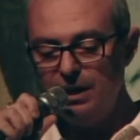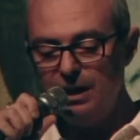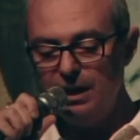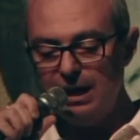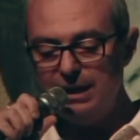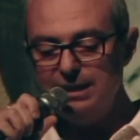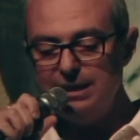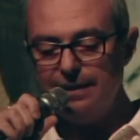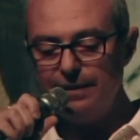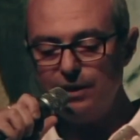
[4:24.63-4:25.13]

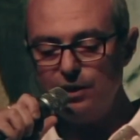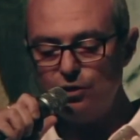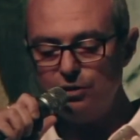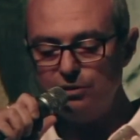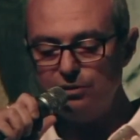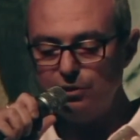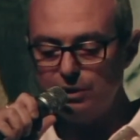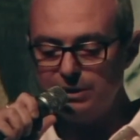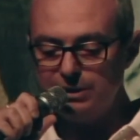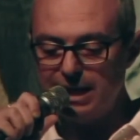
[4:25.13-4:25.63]
ed erano
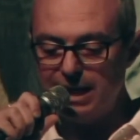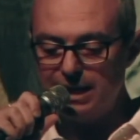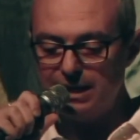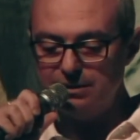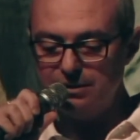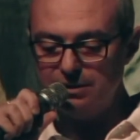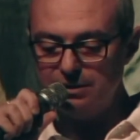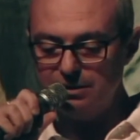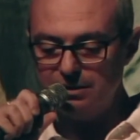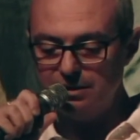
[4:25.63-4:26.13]

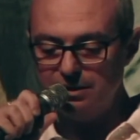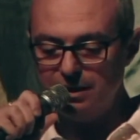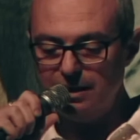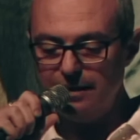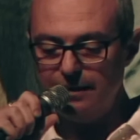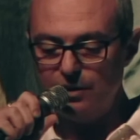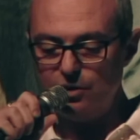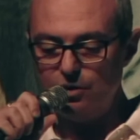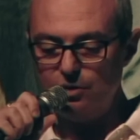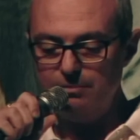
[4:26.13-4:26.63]
soldati,
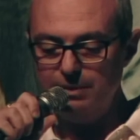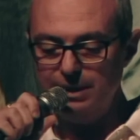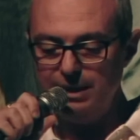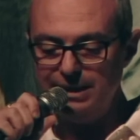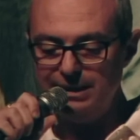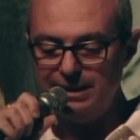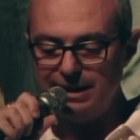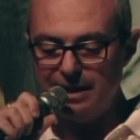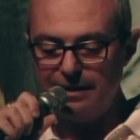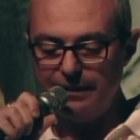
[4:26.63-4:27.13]
erano
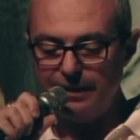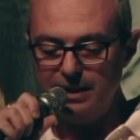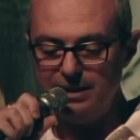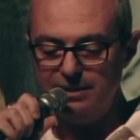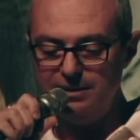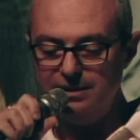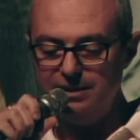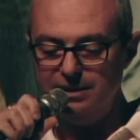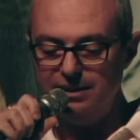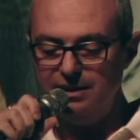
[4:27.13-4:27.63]

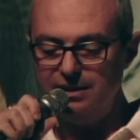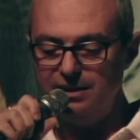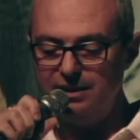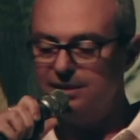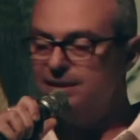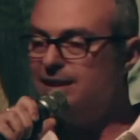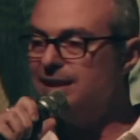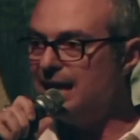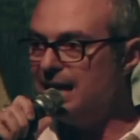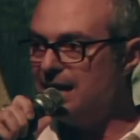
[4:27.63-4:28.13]
militari di,
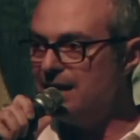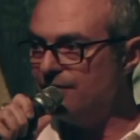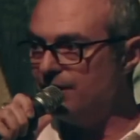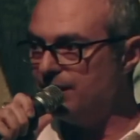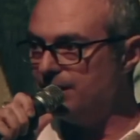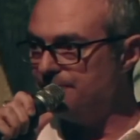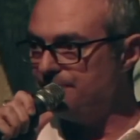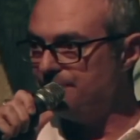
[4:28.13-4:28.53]
di leva.